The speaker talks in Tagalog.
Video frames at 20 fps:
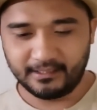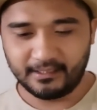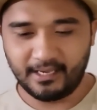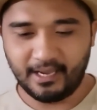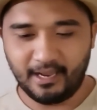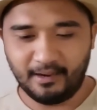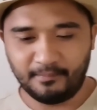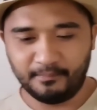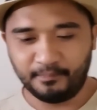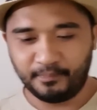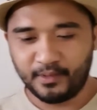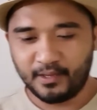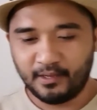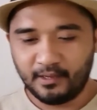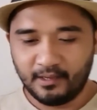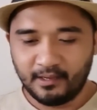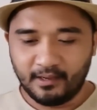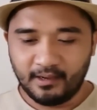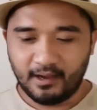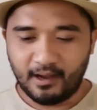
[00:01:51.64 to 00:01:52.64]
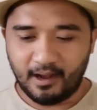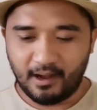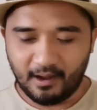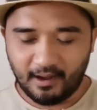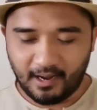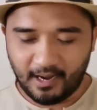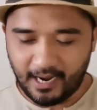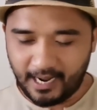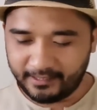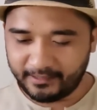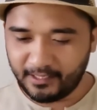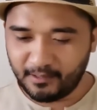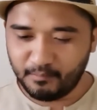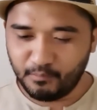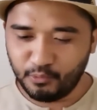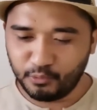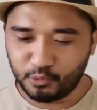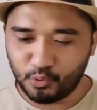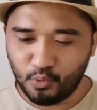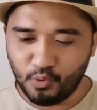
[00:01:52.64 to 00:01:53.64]
Sige, Uh, ang ating
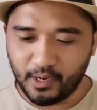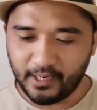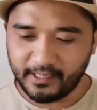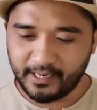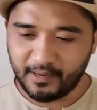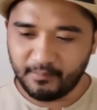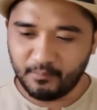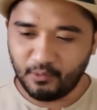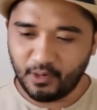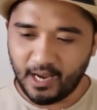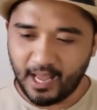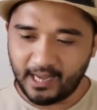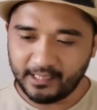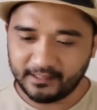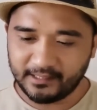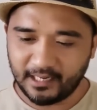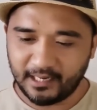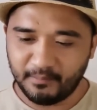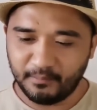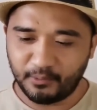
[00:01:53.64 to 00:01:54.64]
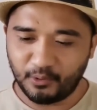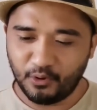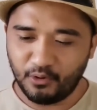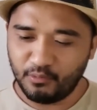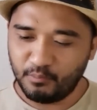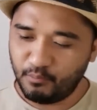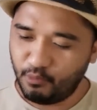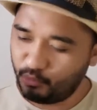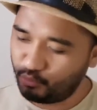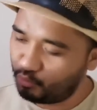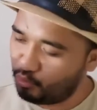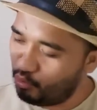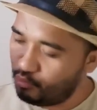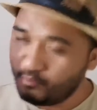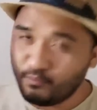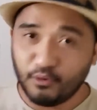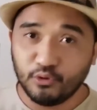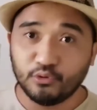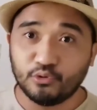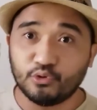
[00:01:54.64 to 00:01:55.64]
bugtungan ay mula sa librong
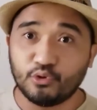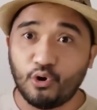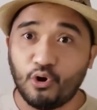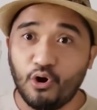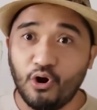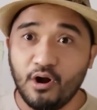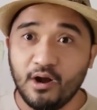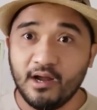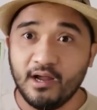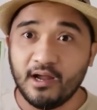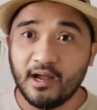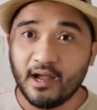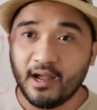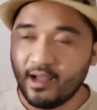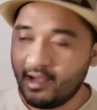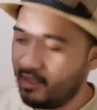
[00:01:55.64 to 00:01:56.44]
Bugtong-Bugtong